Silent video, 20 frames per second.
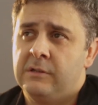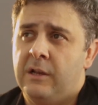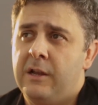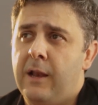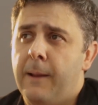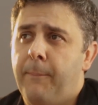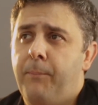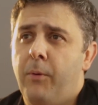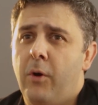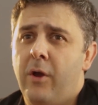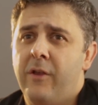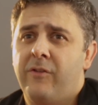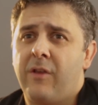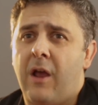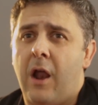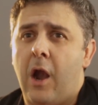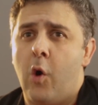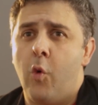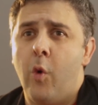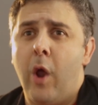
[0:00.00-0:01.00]
E depois
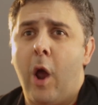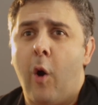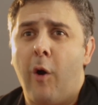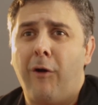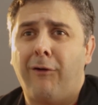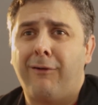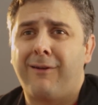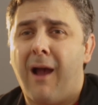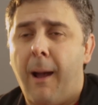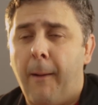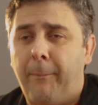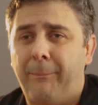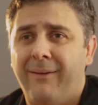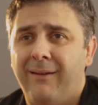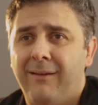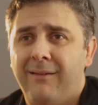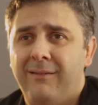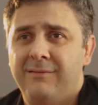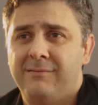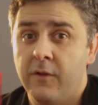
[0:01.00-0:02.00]
a Real Cup,
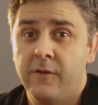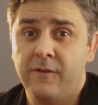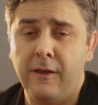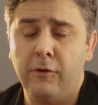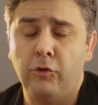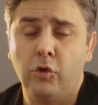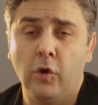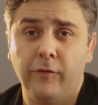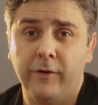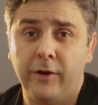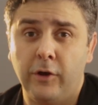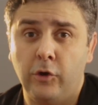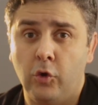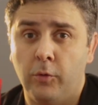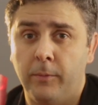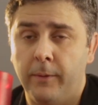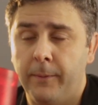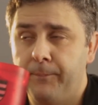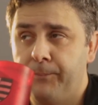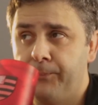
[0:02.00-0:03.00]
sem dúvida
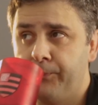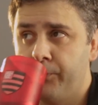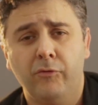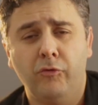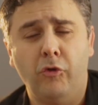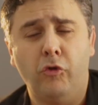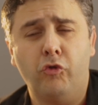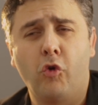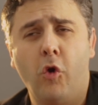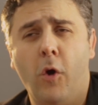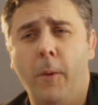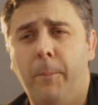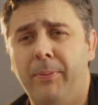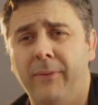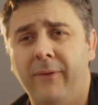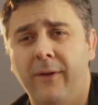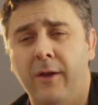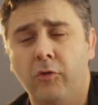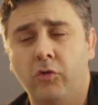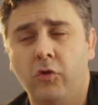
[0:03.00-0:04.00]
nenhuma. Desculpe,
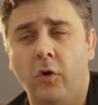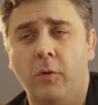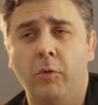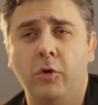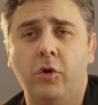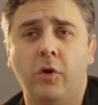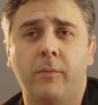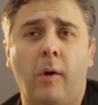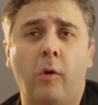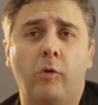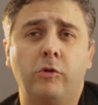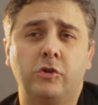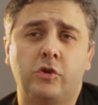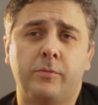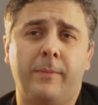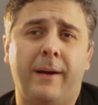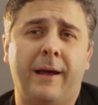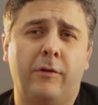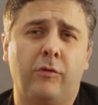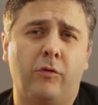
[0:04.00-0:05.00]
eu estou muito mal
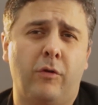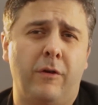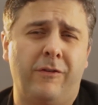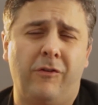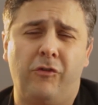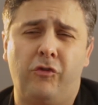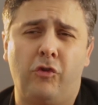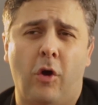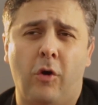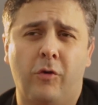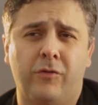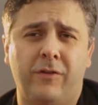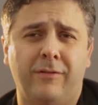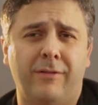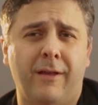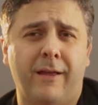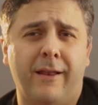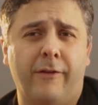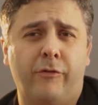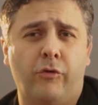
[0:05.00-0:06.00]
acostumado com esses jogos
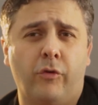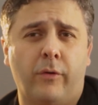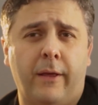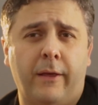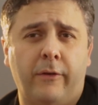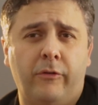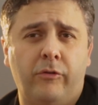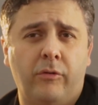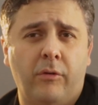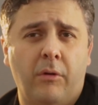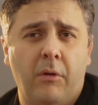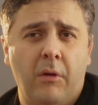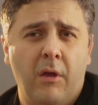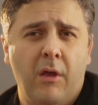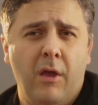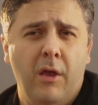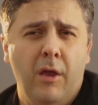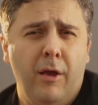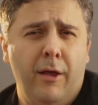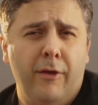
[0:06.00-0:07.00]
internacionais.
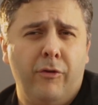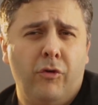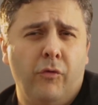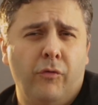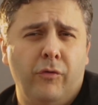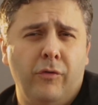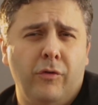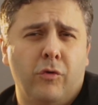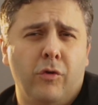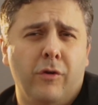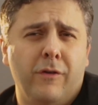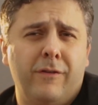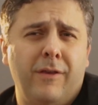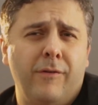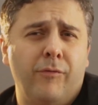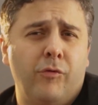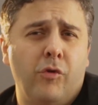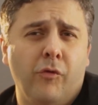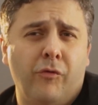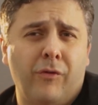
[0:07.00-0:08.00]
Acho,
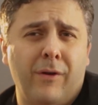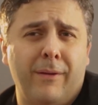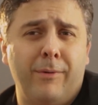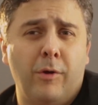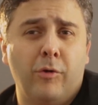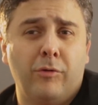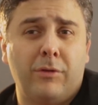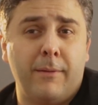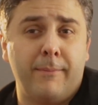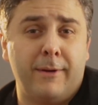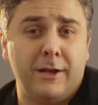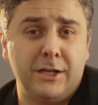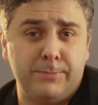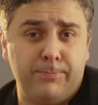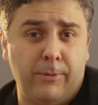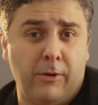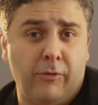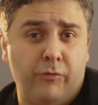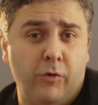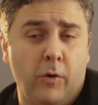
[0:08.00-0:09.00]
inclusive, que o Flamengo tem mais
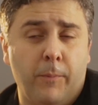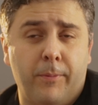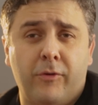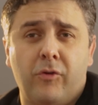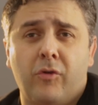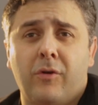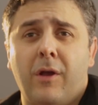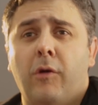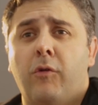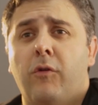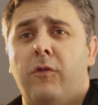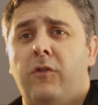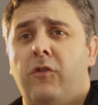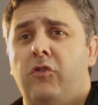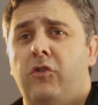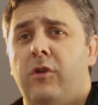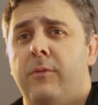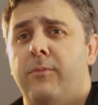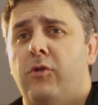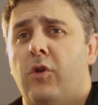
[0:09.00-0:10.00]
perfil para jogar com
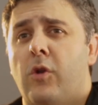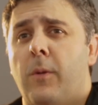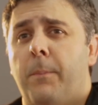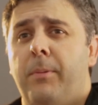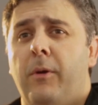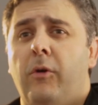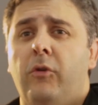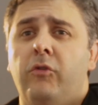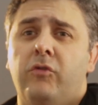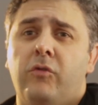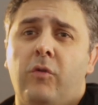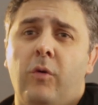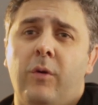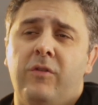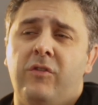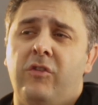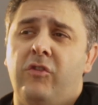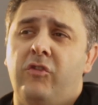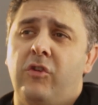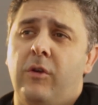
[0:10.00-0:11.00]
esses times europeus que com
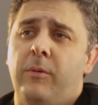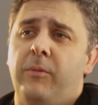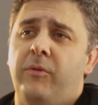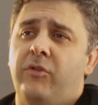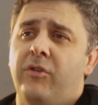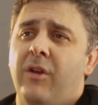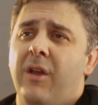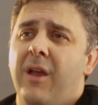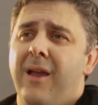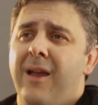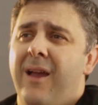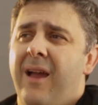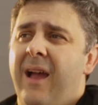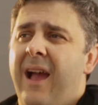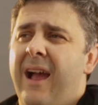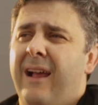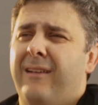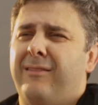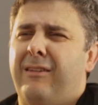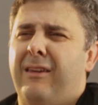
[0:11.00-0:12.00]
esses times
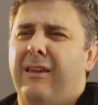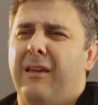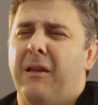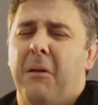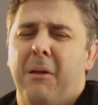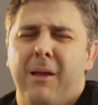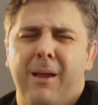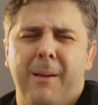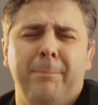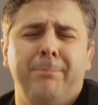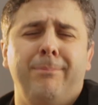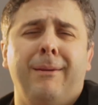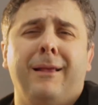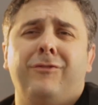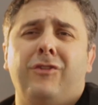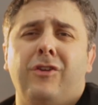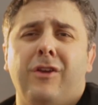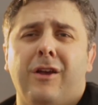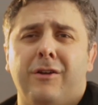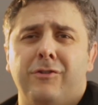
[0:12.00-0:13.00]
aqui,
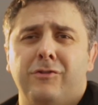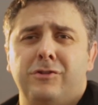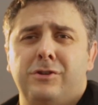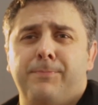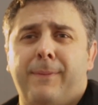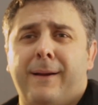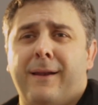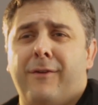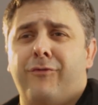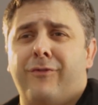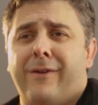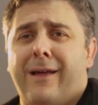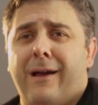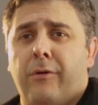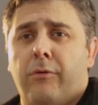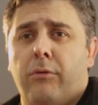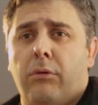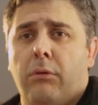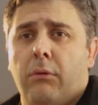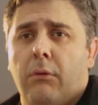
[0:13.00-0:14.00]
medianos para
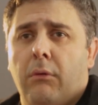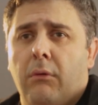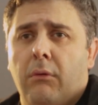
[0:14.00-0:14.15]
fraco.